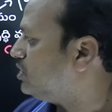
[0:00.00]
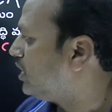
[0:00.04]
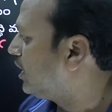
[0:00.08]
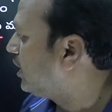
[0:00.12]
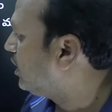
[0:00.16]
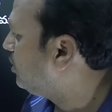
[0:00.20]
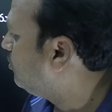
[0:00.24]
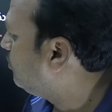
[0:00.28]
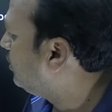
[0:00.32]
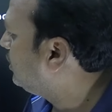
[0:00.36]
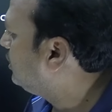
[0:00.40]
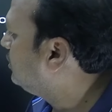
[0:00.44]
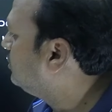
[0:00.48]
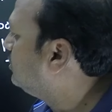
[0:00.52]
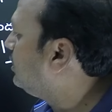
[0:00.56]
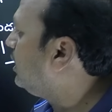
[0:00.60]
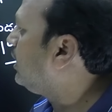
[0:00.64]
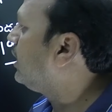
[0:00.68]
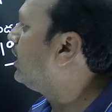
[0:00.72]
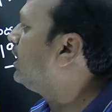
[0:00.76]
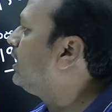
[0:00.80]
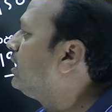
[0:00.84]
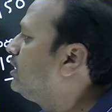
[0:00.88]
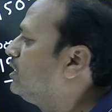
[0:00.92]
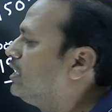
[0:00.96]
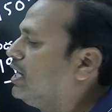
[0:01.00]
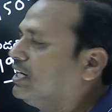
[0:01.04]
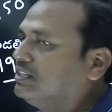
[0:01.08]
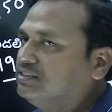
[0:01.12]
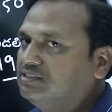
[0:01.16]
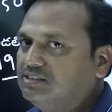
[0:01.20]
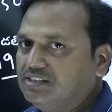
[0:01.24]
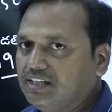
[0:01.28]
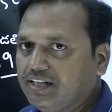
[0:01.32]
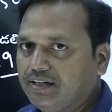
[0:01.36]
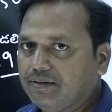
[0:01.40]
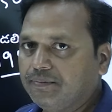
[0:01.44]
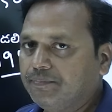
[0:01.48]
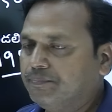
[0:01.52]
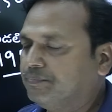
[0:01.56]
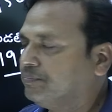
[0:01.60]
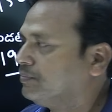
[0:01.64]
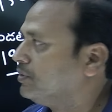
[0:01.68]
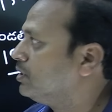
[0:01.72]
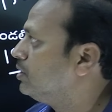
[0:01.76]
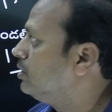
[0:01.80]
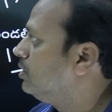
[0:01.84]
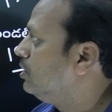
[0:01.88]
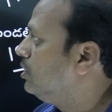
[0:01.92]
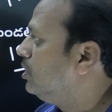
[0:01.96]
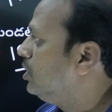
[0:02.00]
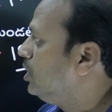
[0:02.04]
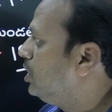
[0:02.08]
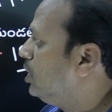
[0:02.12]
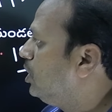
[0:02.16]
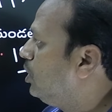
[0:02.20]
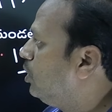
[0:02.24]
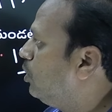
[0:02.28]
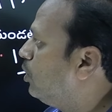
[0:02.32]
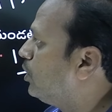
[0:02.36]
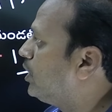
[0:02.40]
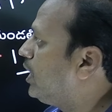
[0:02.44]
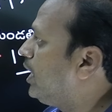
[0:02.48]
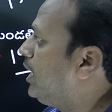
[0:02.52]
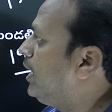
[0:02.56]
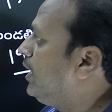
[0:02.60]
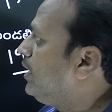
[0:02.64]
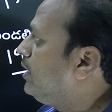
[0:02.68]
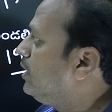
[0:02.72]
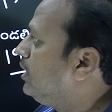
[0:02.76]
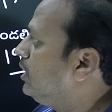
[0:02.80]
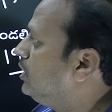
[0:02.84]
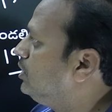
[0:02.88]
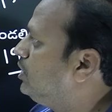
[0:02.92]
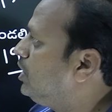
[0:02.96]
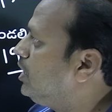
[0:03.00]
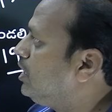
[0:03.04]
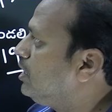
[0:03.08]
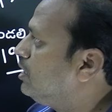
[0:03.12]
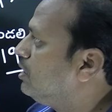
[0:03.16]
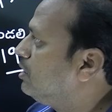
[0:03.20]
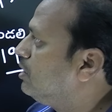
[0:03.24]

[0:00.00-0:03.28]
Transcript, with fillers: సెకండ్ వన్ ఈజ్ ద కరెక్ట్ ఆన్సర్ ఓకే ఇది